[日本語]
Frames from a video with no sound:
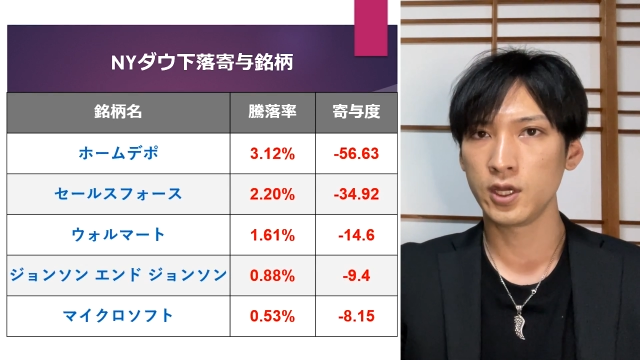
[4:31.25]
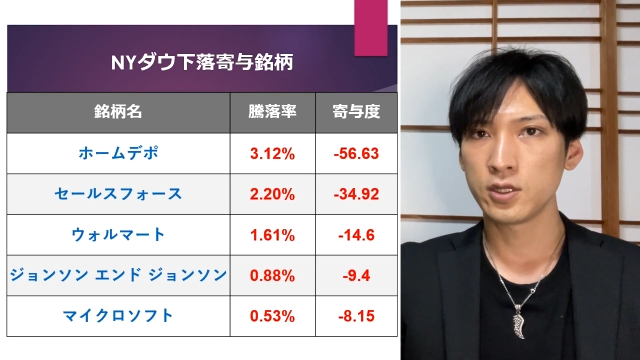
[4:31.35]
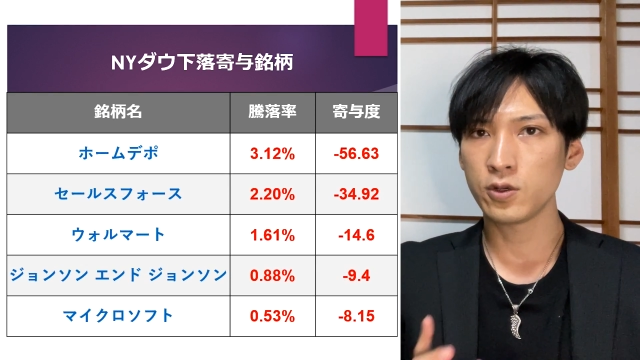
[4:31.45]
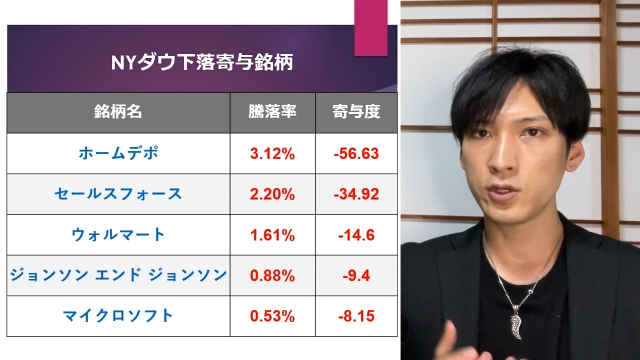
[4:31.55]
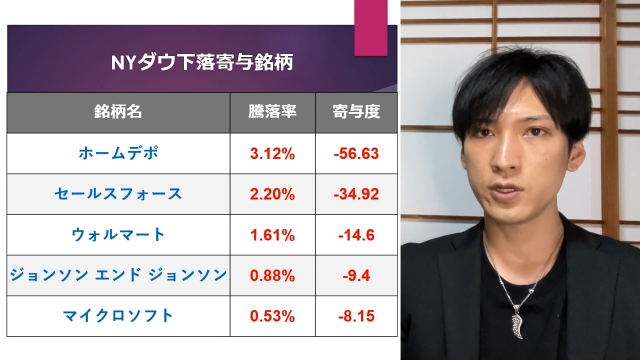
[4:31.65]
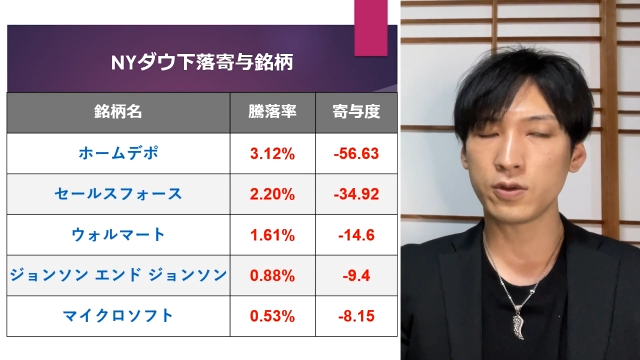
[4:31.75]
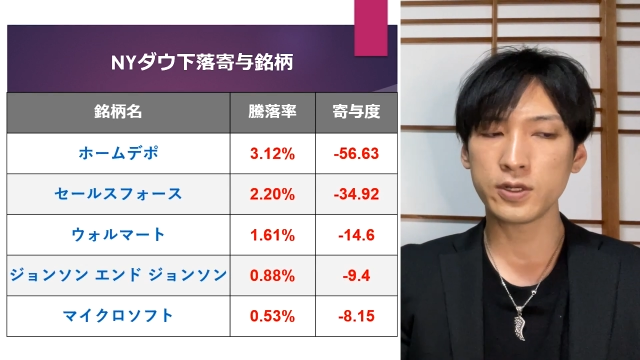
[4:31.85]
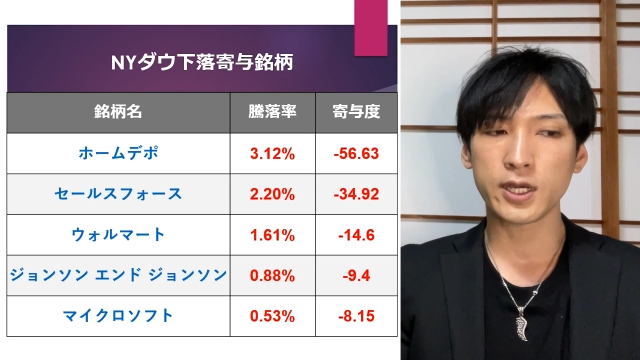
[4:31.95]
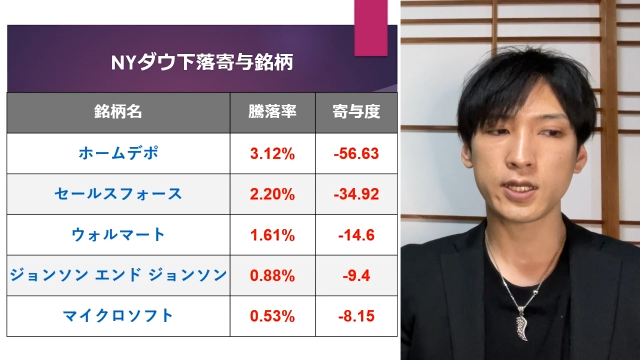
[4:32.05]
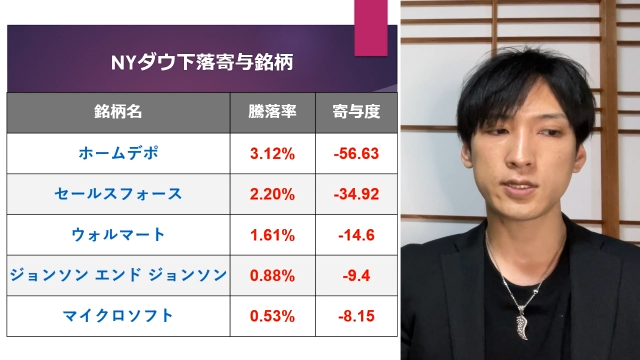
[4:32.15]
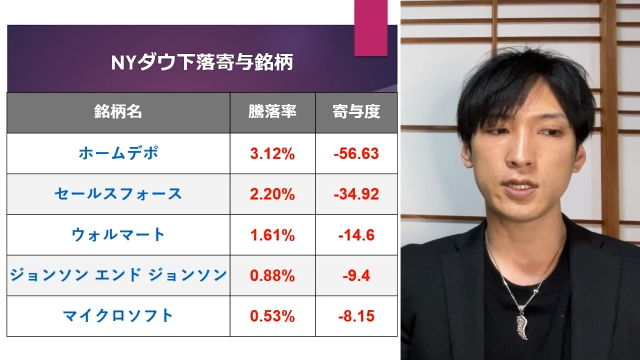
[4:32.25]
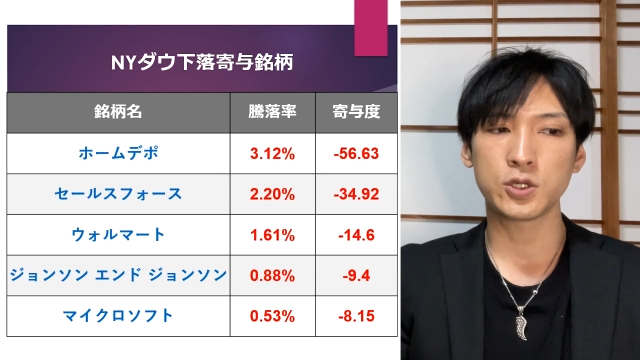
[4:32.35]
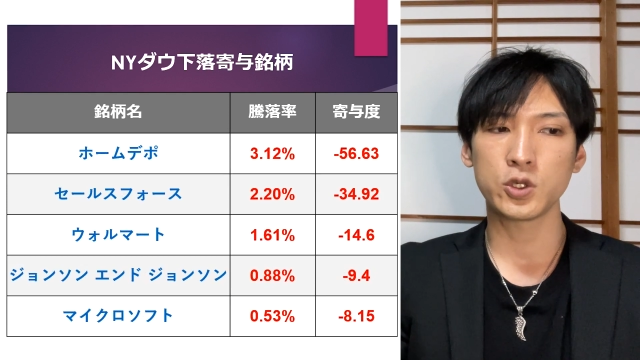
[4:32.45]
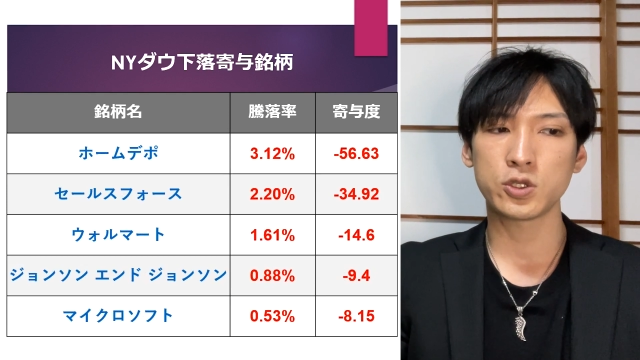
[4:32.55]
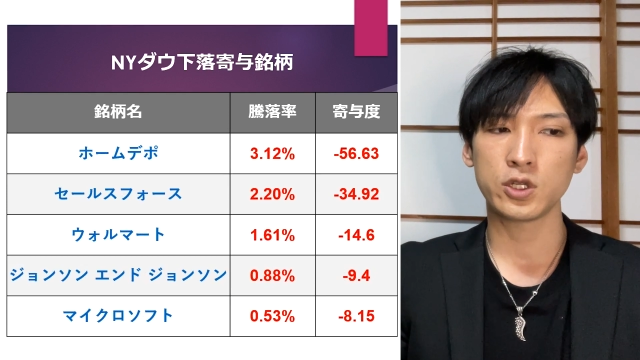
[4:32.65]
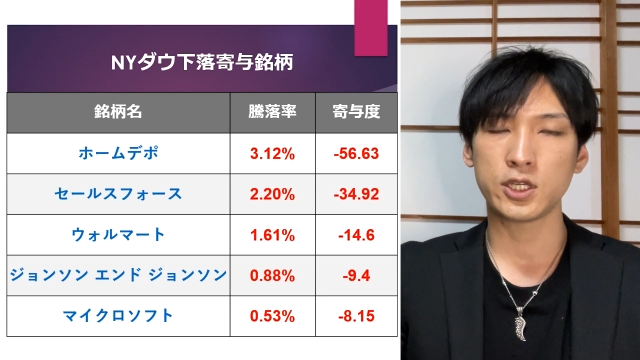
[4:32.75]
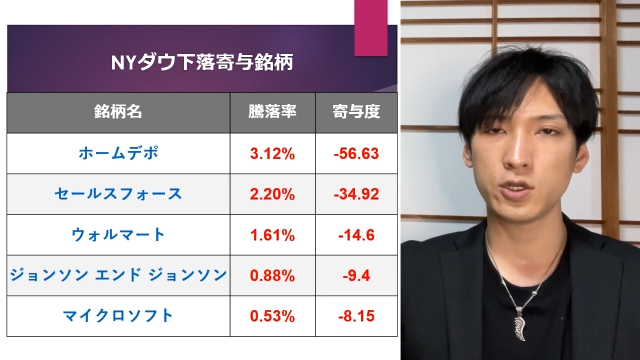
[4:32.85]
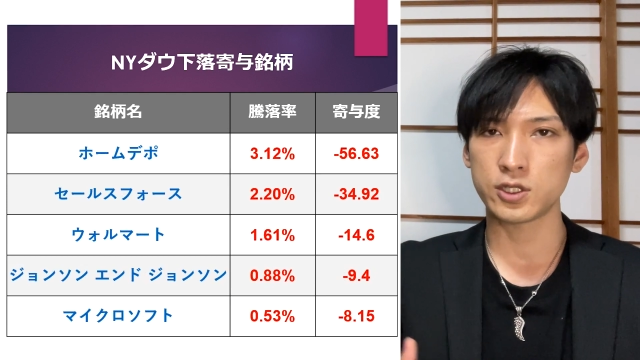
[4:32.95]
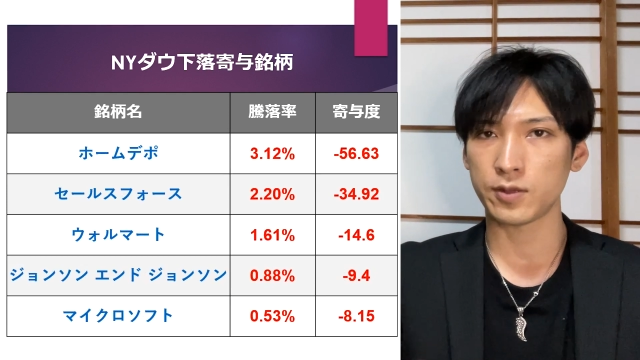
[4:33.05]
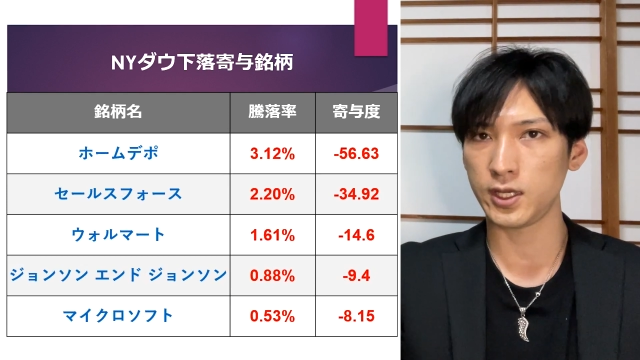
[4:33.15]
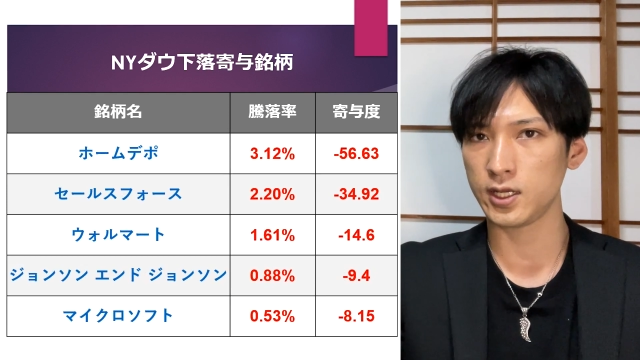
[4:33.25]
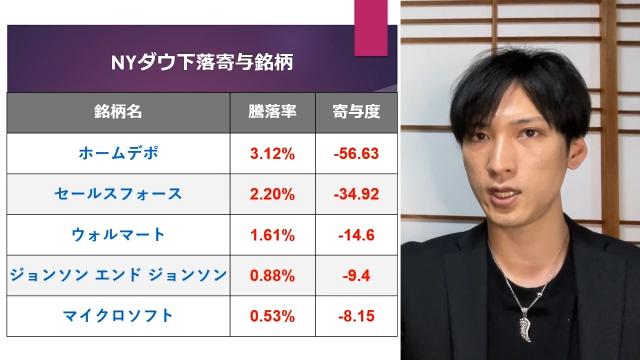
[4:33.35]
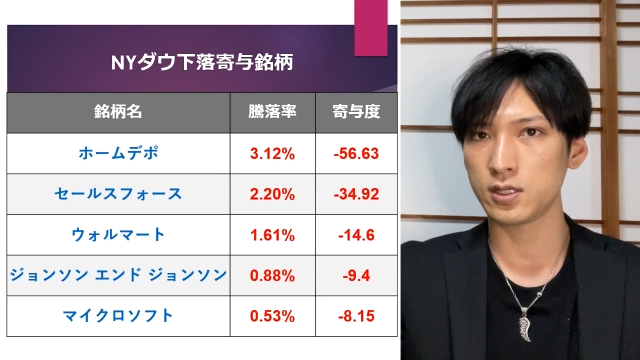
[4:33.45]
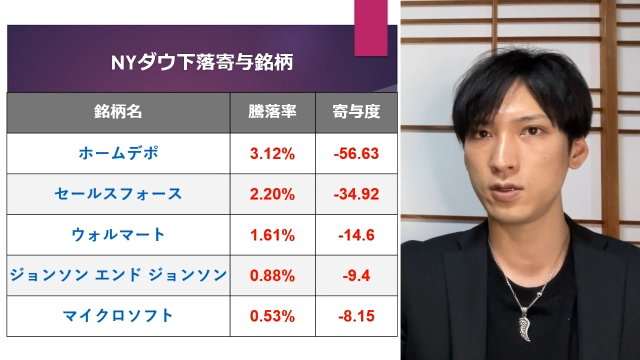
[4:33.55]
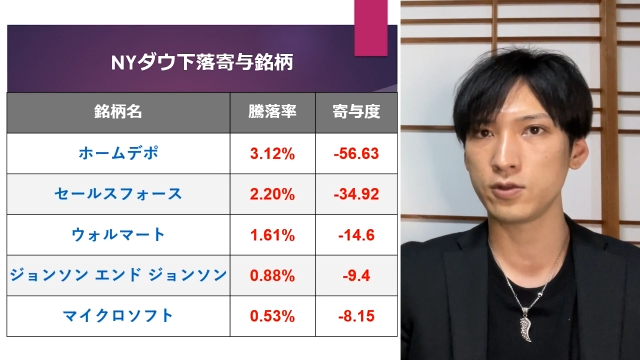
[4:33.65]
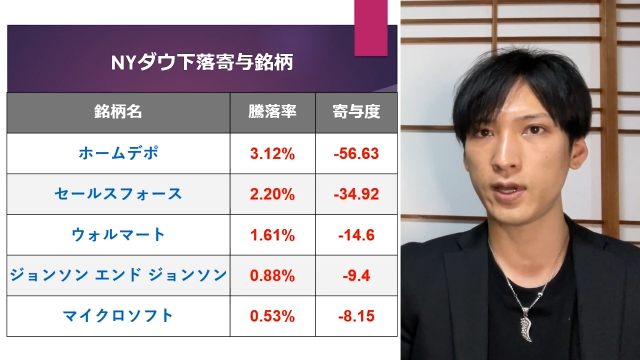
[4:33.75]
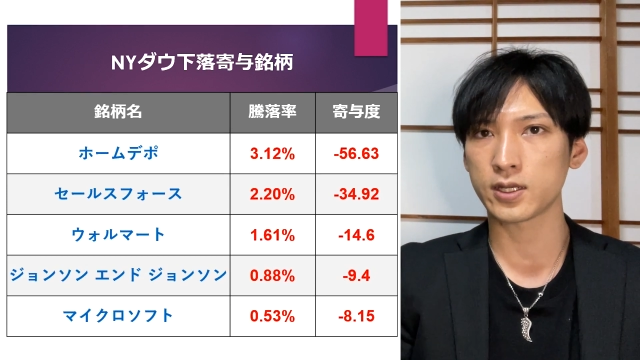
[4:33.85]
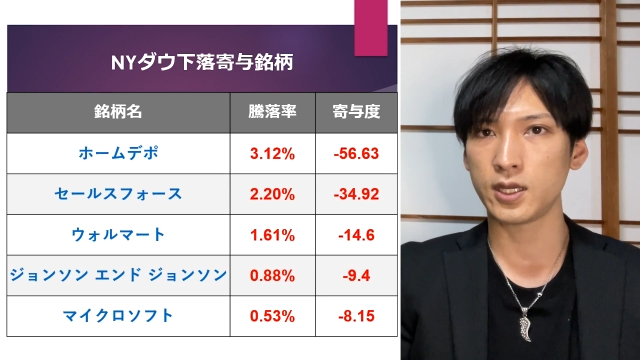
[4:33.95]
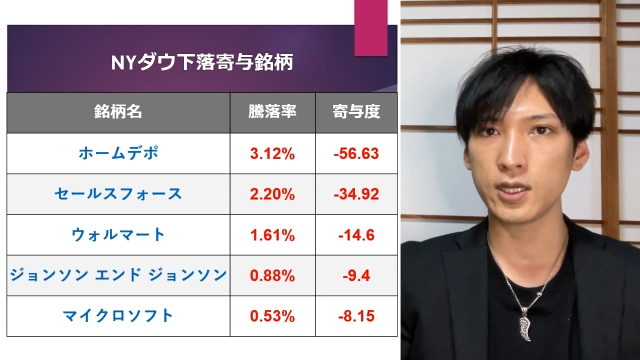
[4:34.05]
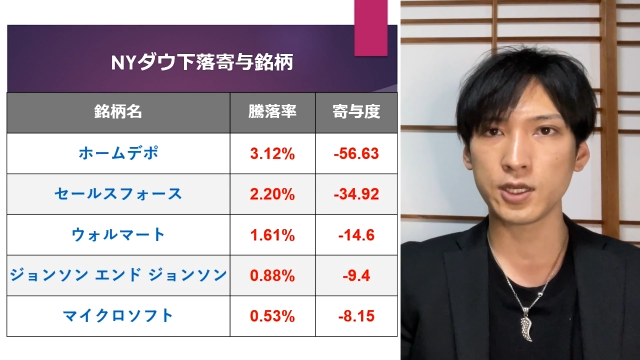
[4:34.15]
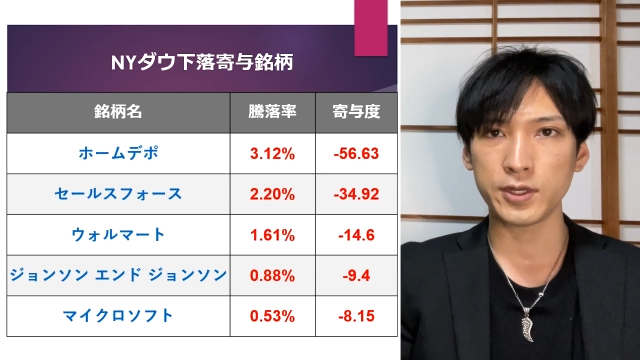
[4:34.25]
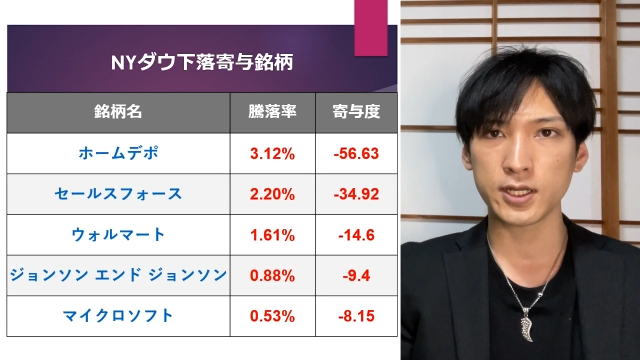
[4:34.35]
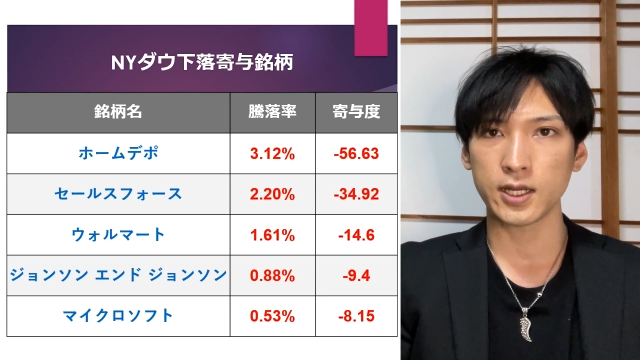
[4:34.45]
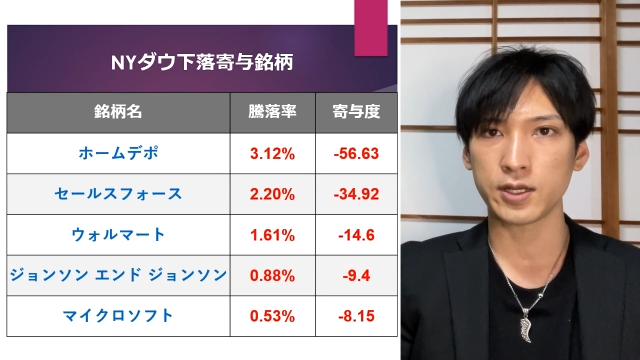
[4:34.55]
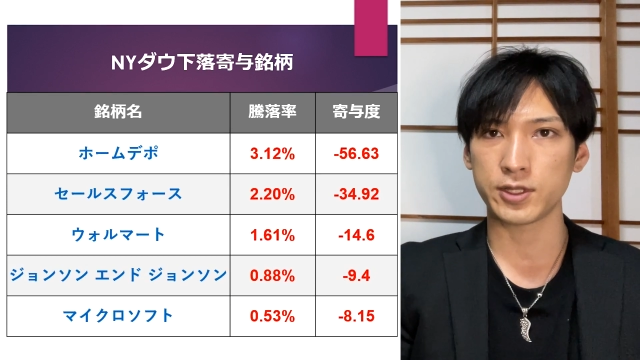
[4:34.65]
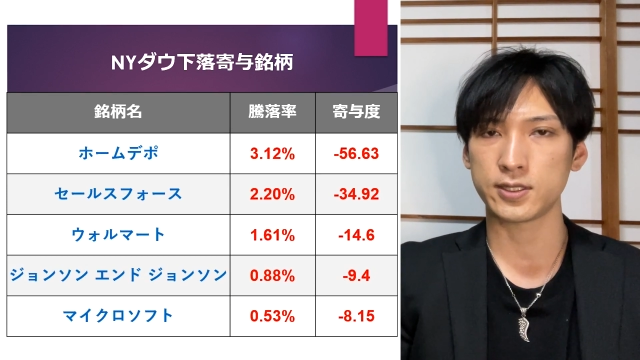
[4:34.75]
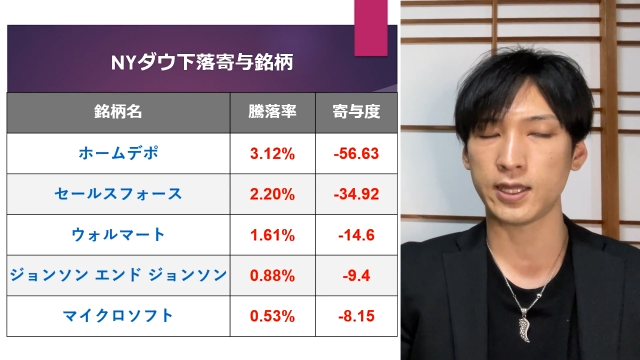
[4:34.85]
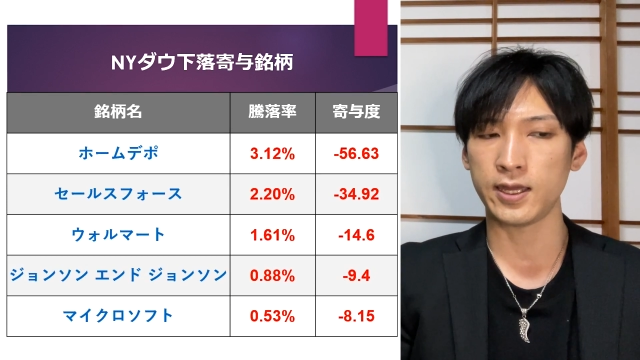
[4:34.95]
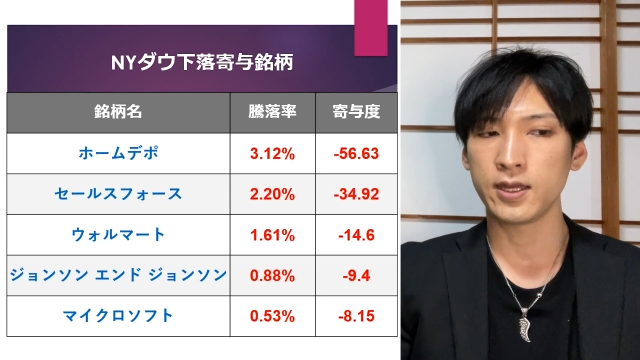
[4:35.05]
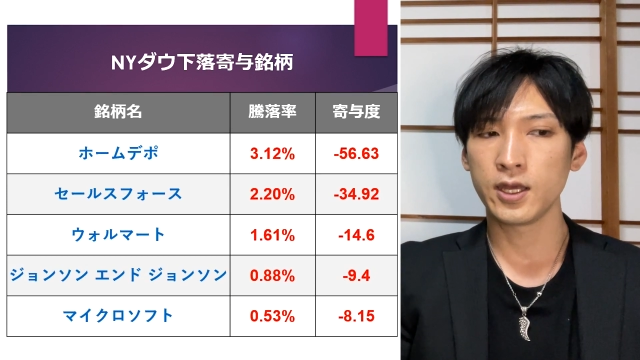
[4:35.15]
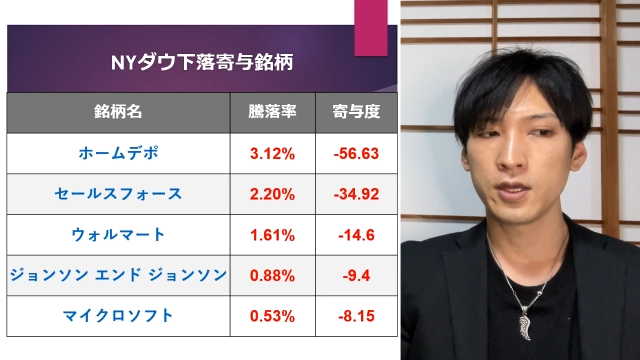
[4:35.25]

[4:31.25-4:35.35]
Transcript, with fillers: 特に今回ですね、上昇に寄与した銘柄っていうのは景気敏感株ですね。